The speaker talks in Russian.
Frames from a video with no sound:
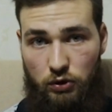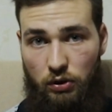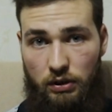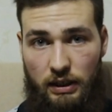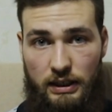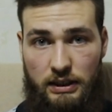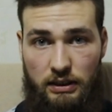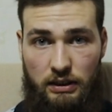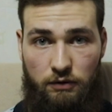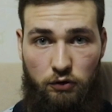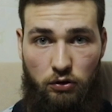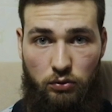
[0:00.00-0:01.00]
только
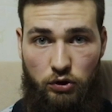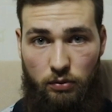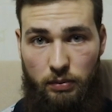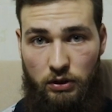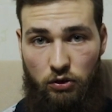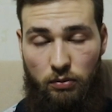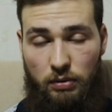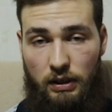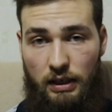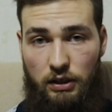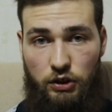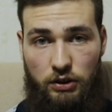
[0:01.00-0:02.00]
разница в том, что потом
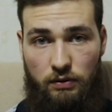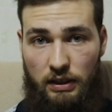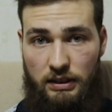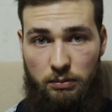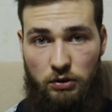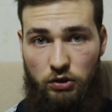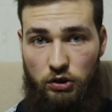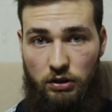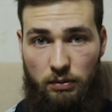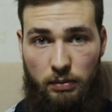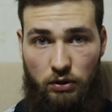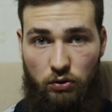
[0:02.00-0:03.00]
количество
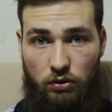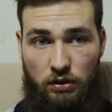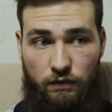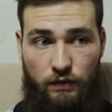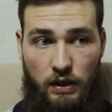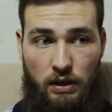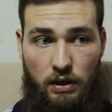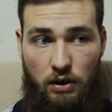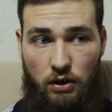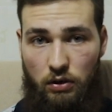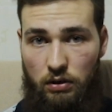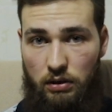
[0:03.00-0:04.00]
разминочных подходов –
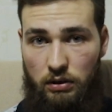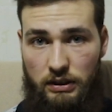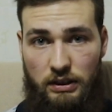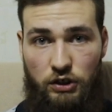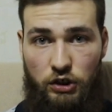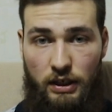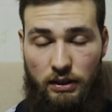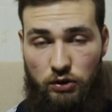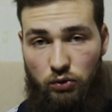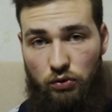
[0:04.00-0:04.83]
Э, снижается.